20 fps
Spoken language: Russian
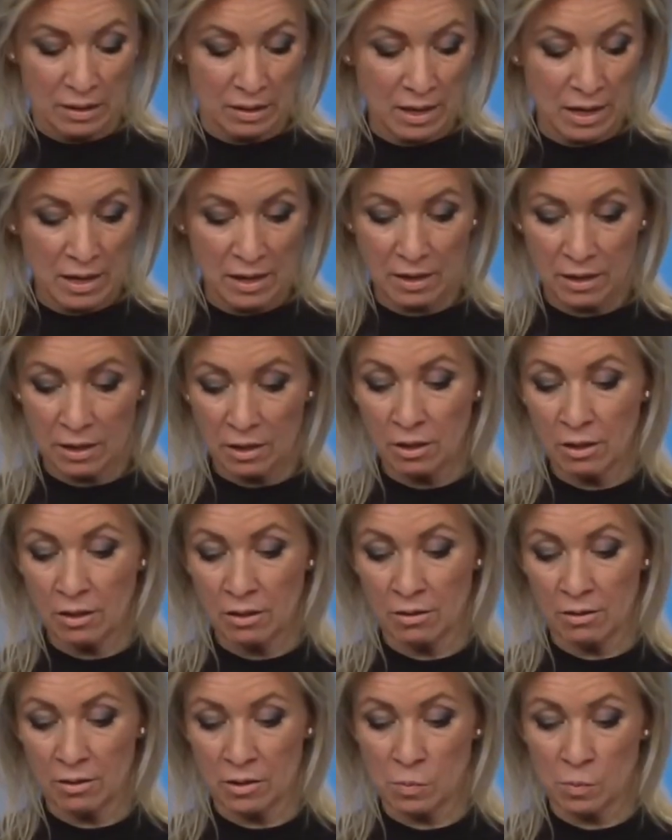так и
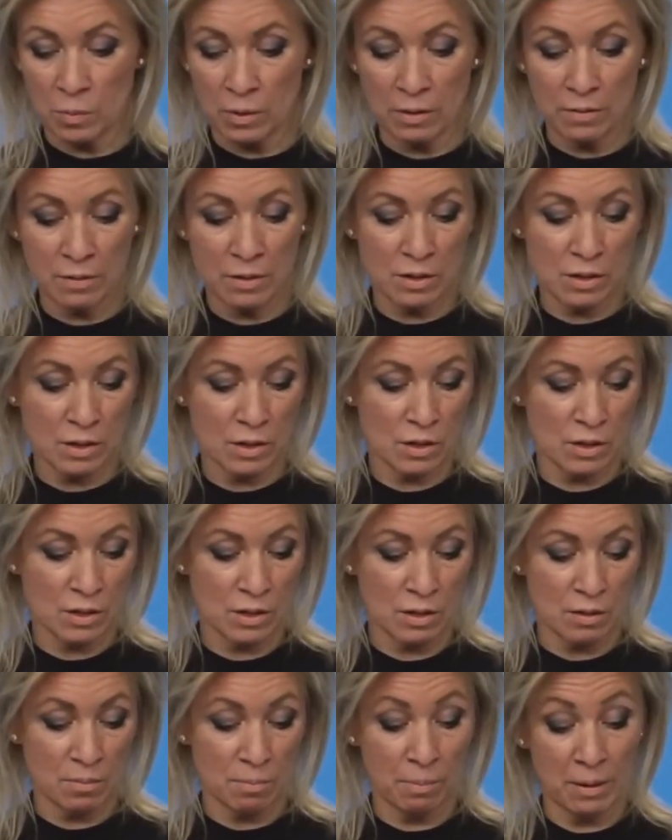э, справиться
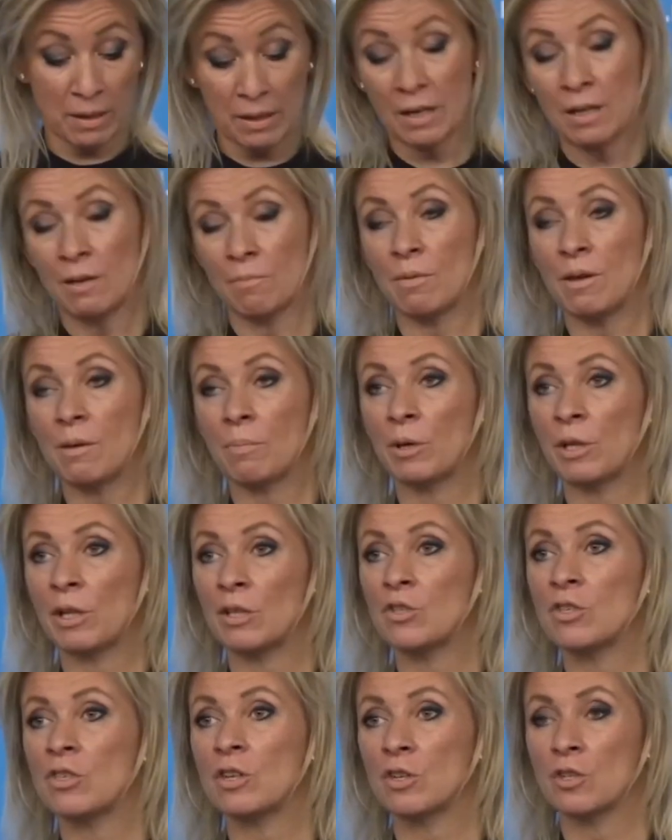с, э, по крайней мере,
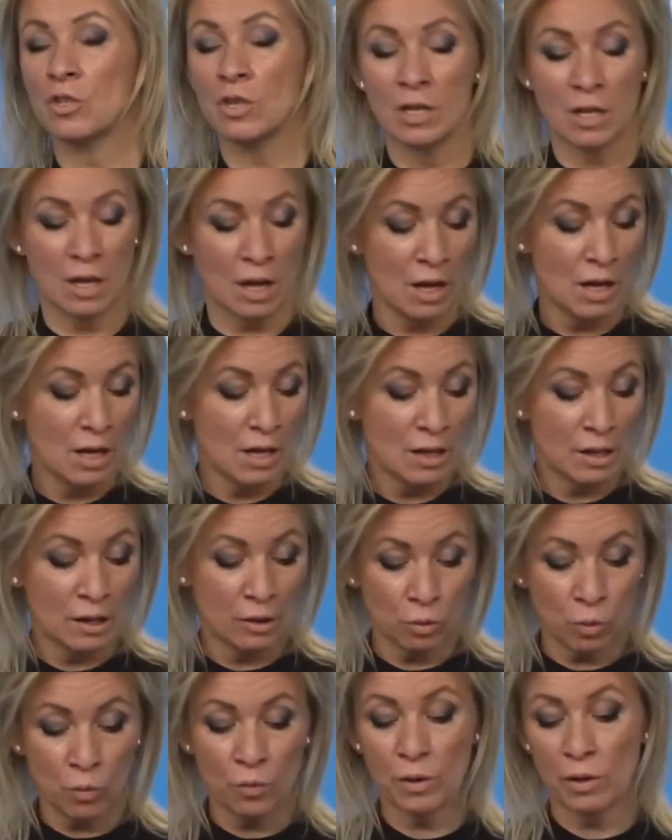предложить решение
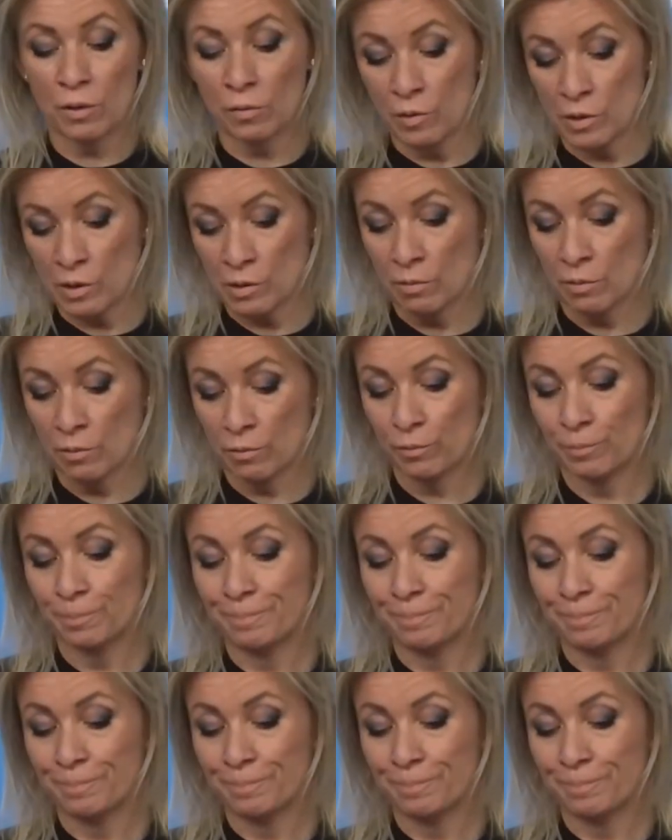для новых вызовов.